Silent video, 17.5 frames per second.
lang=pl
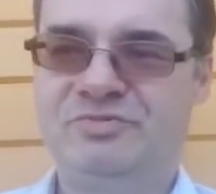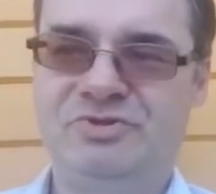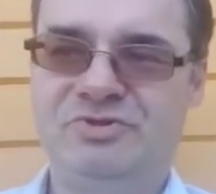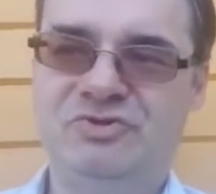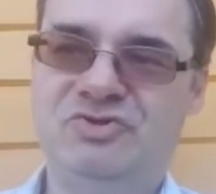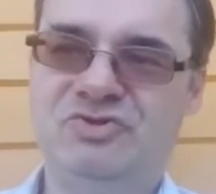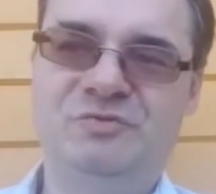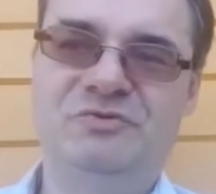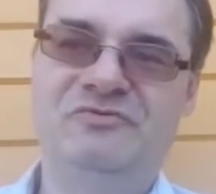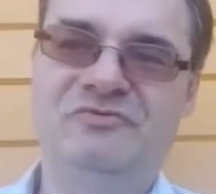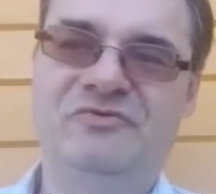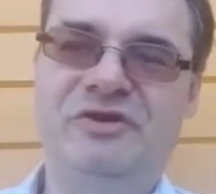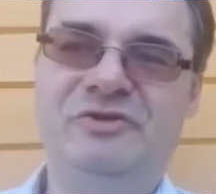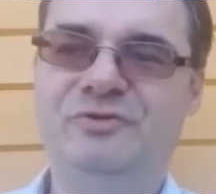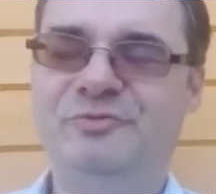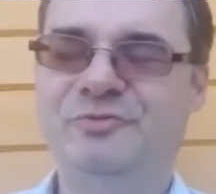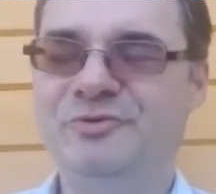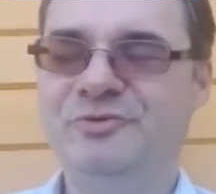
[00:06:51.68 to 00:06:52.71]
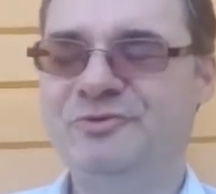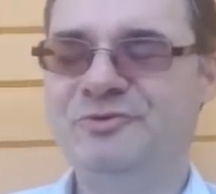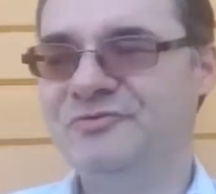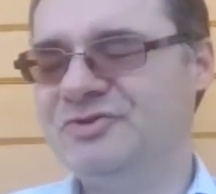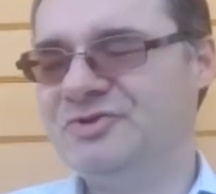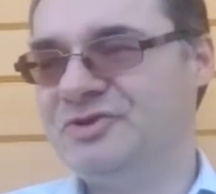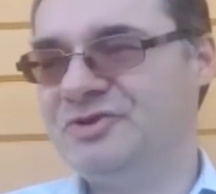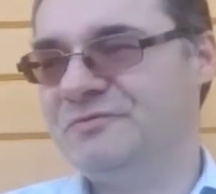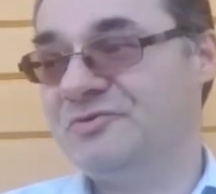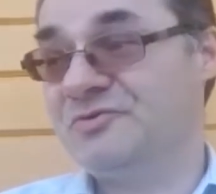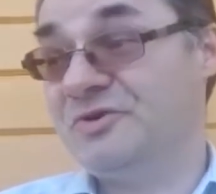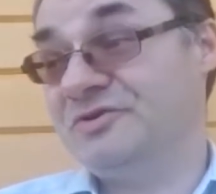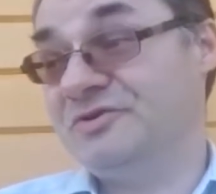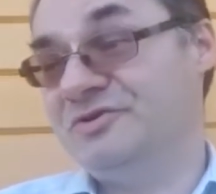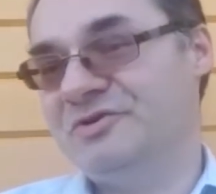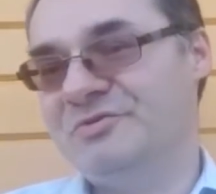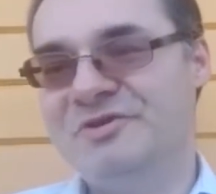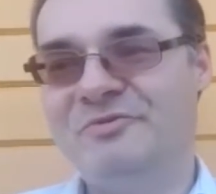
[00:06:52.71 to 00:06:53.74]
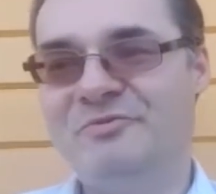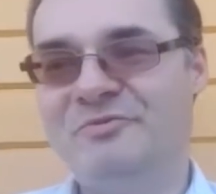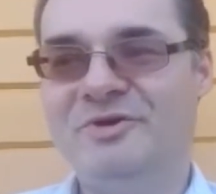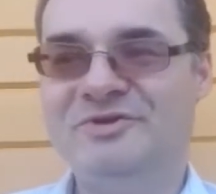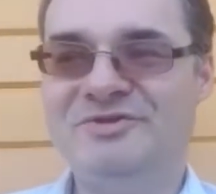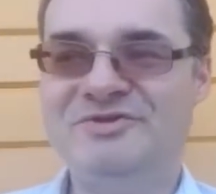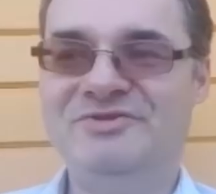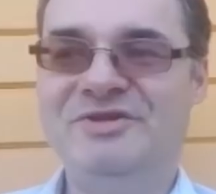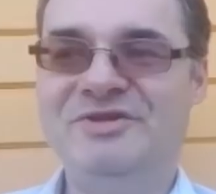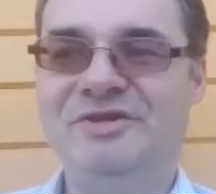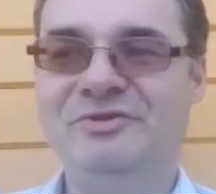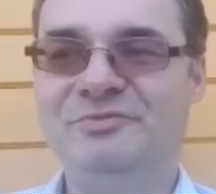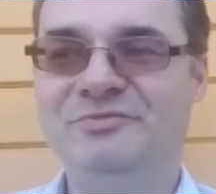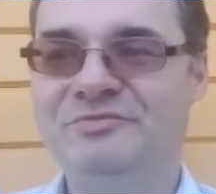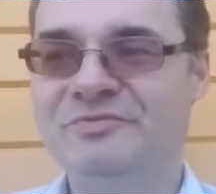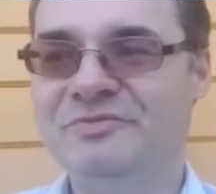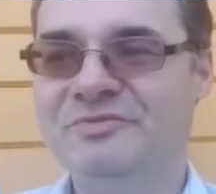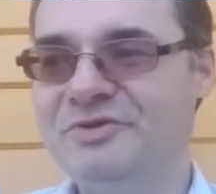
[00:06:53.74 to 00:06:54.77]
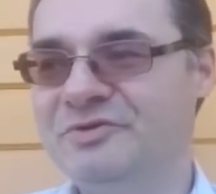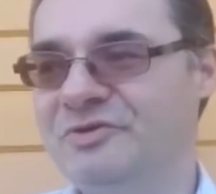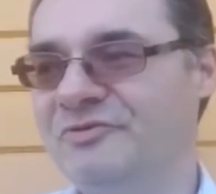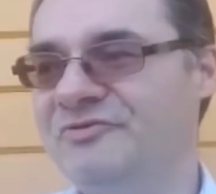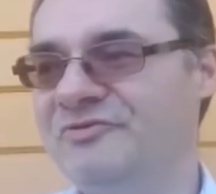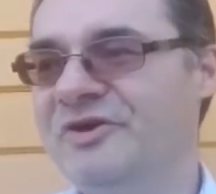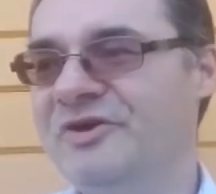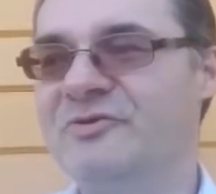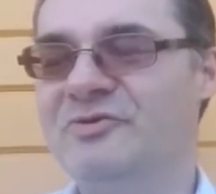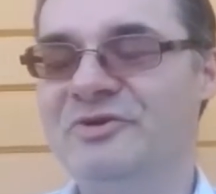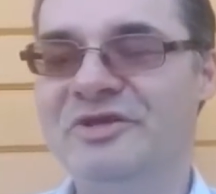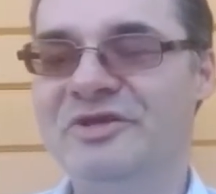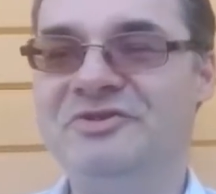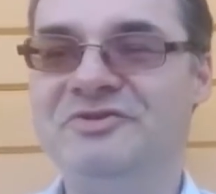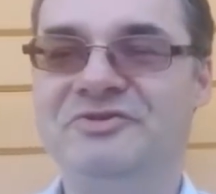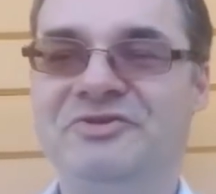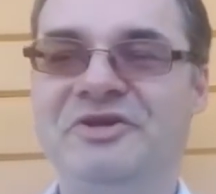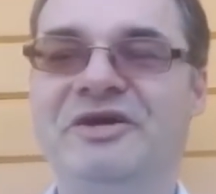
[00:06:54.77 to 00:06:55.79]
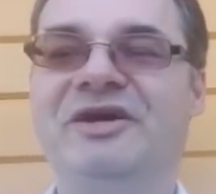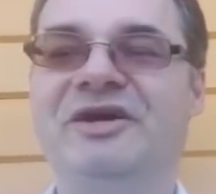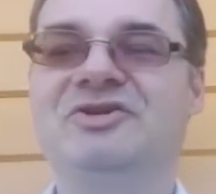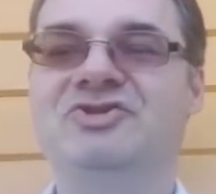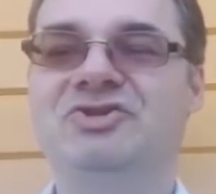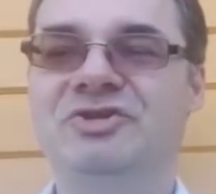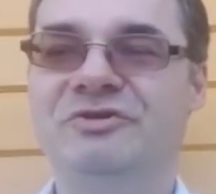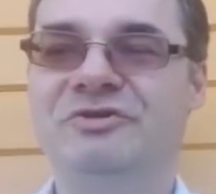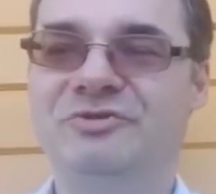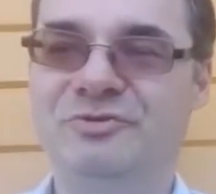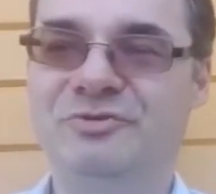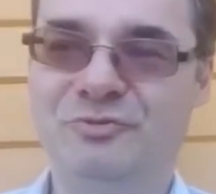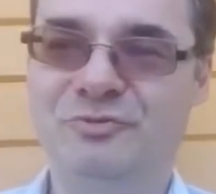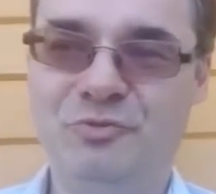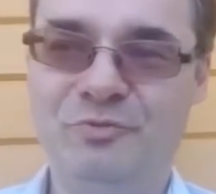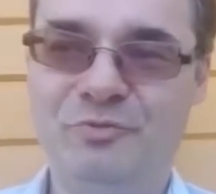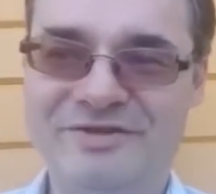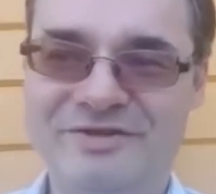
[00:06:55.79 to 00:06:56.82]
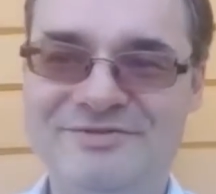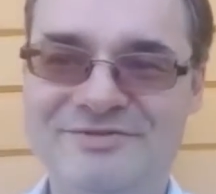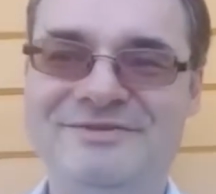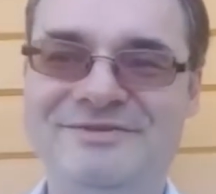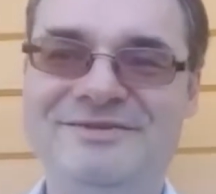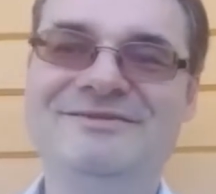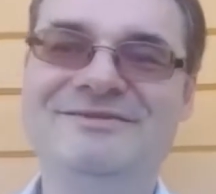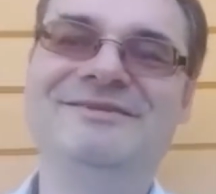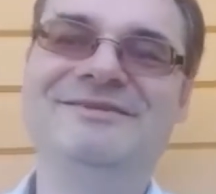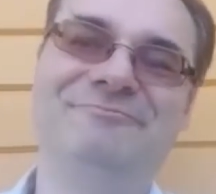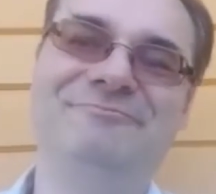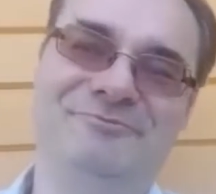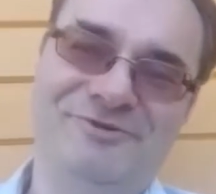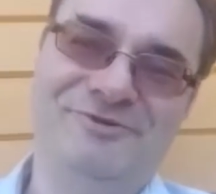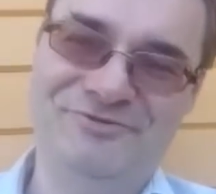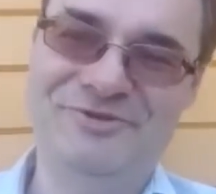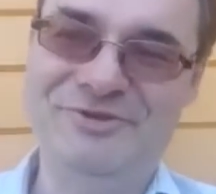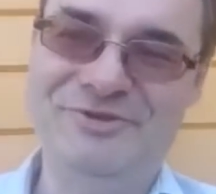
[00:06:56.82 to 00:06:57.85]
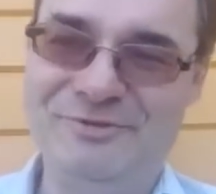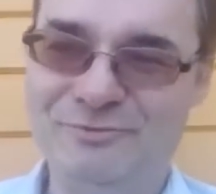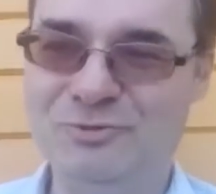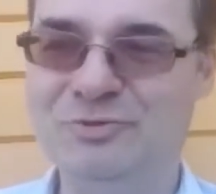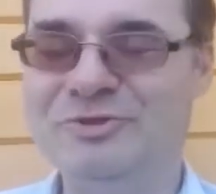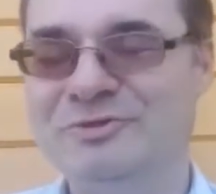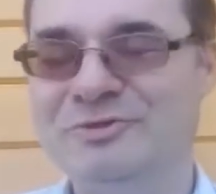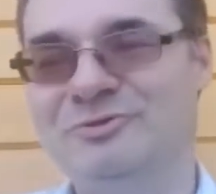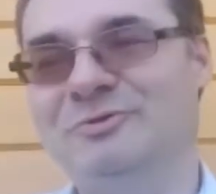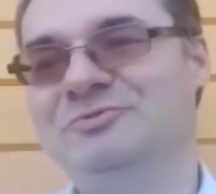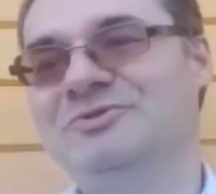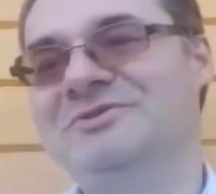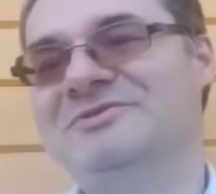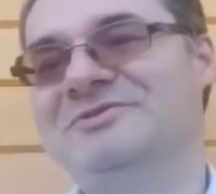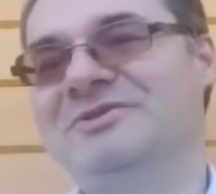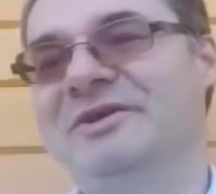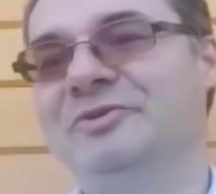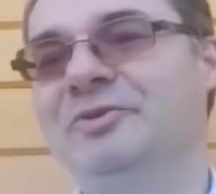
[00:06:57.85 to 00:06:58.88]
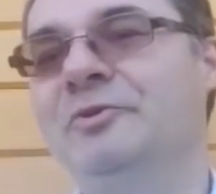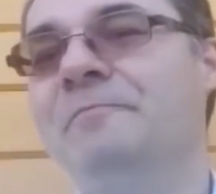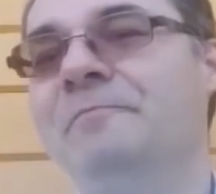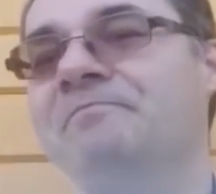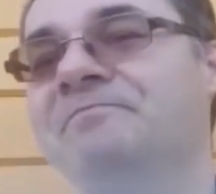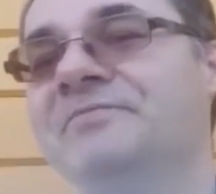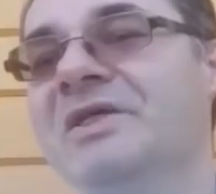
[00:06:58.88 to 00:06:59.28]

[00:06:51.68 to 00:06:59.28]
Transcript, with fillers: przetrzymywano, bo również na przykład nie, najbardziej znanym e, ofiarą Ledr de Cache to był Markis de Sade, prawda, nam tutaj dobrze znany.